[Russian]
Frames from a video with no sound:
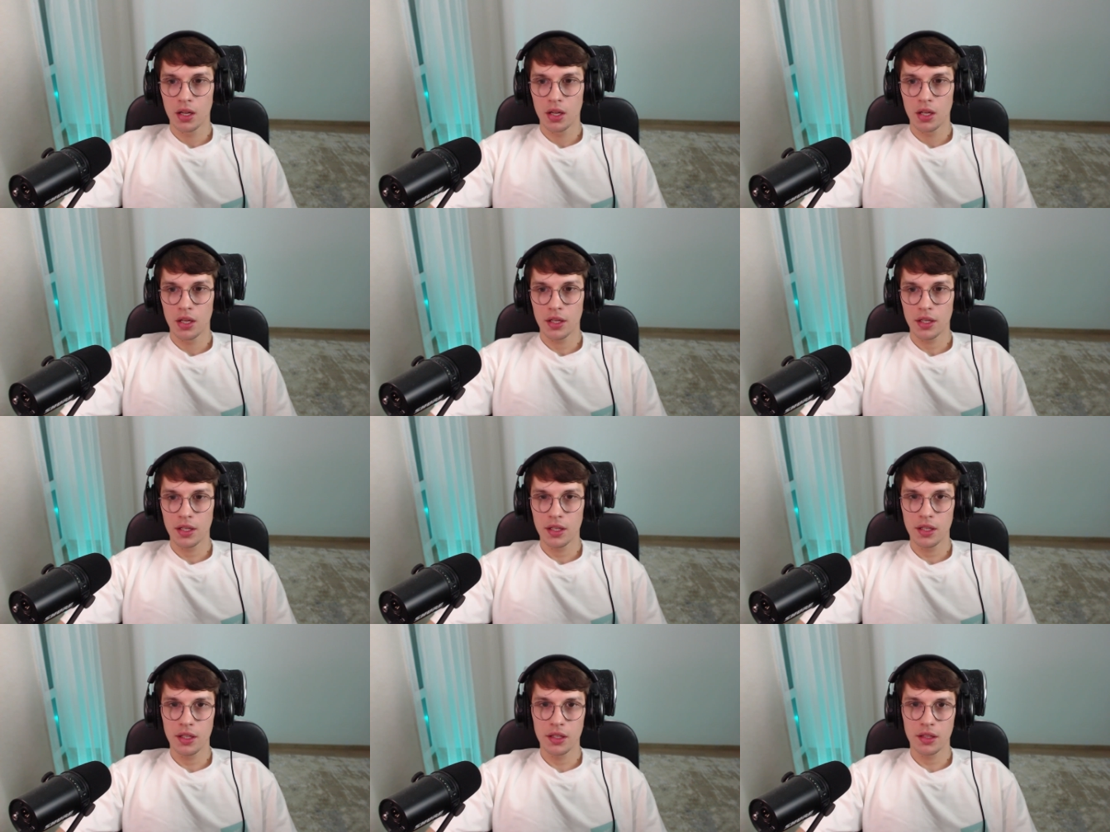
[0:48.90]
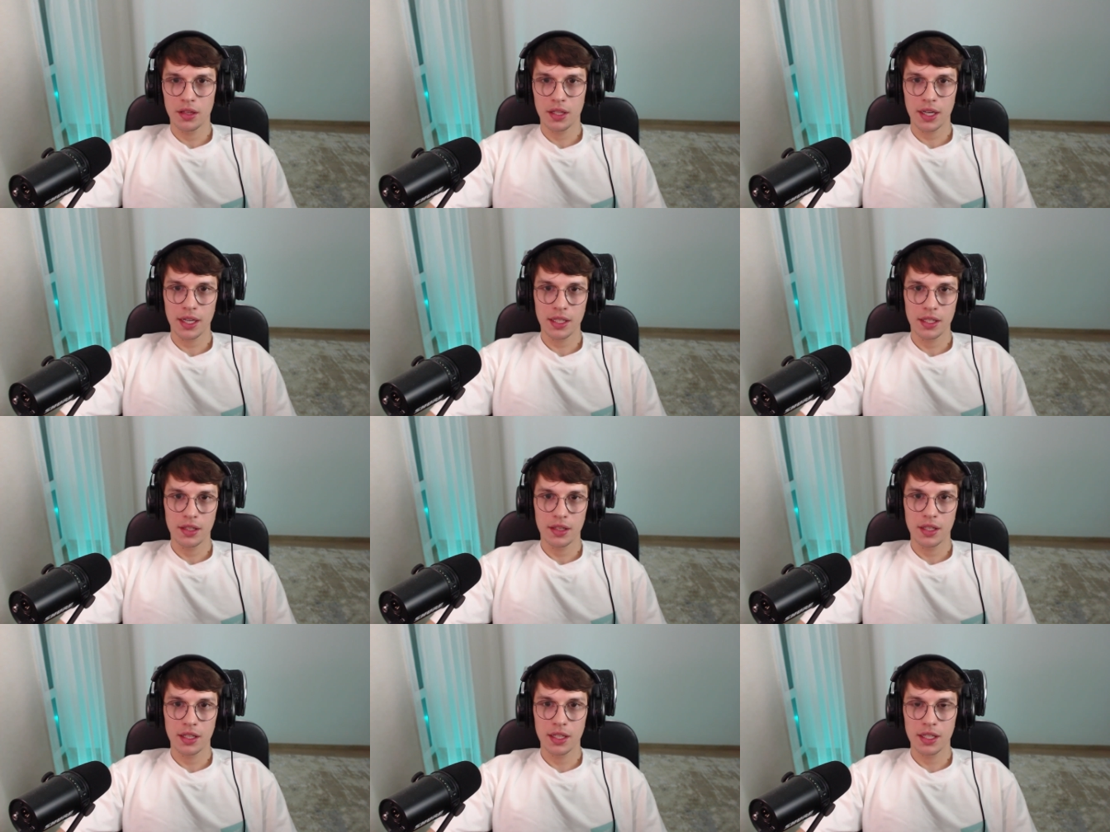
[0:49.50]
И
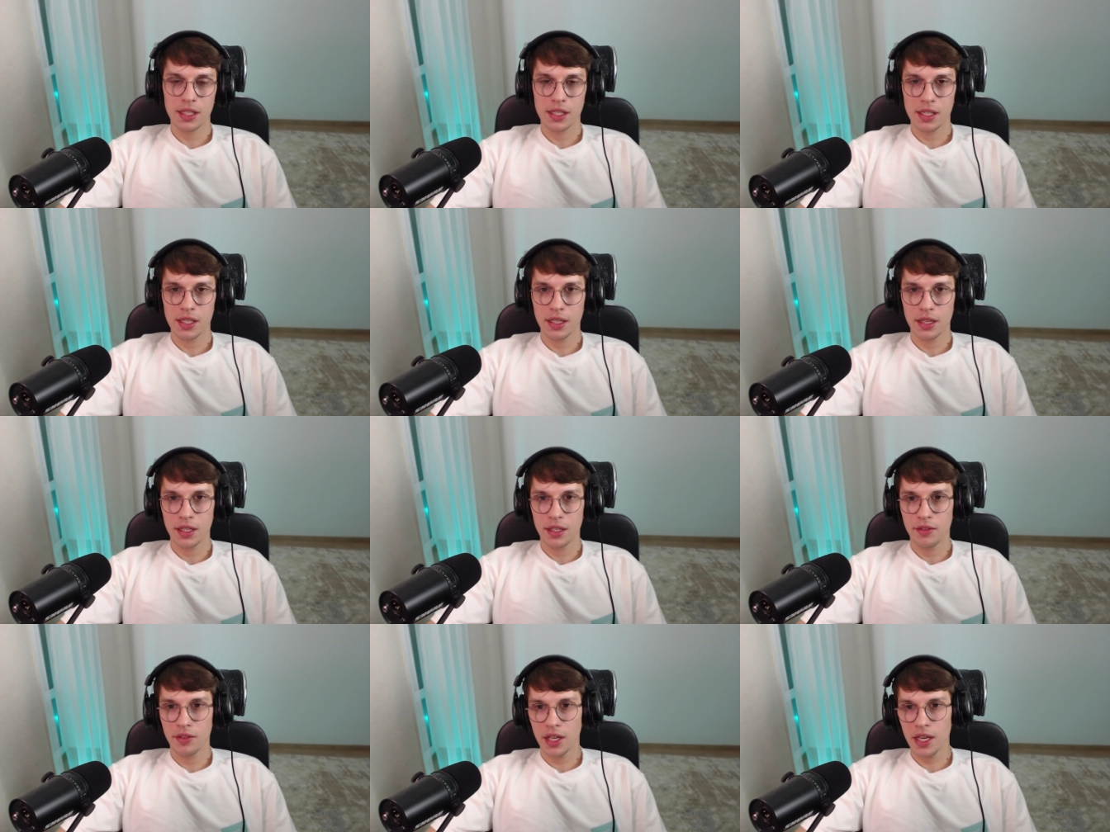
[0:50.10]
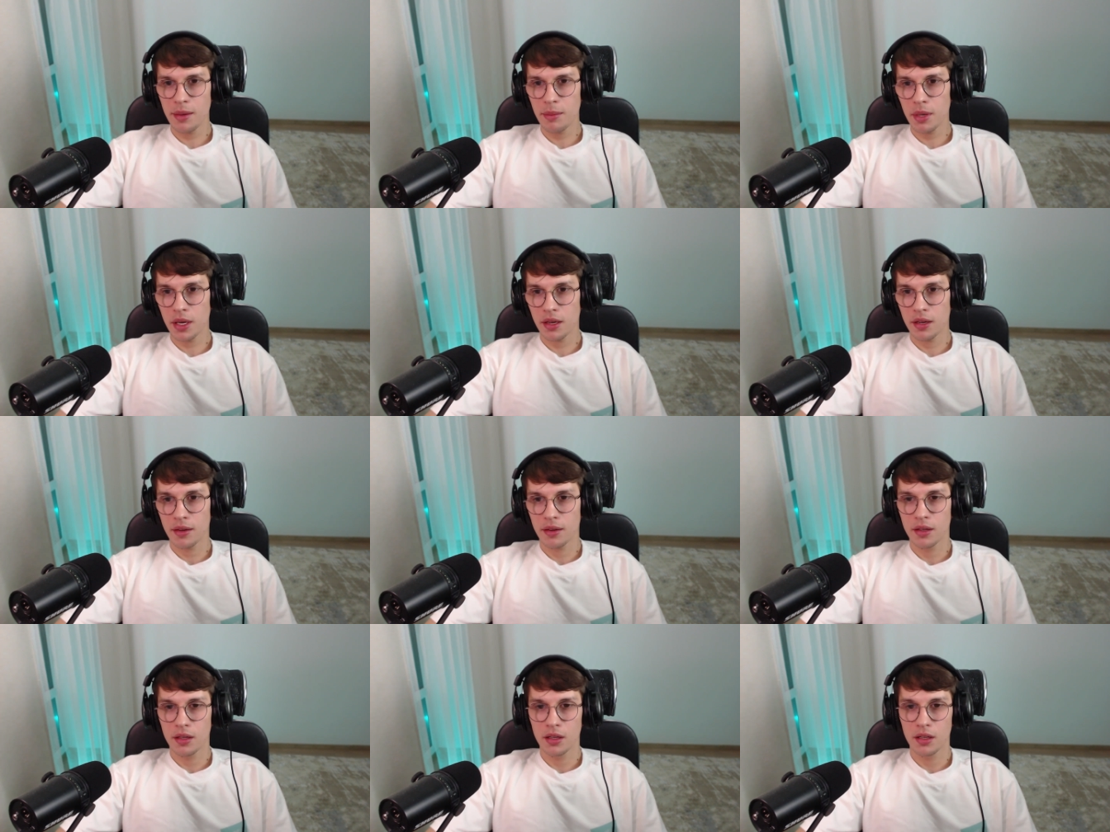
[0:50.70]
тратить драгоценное время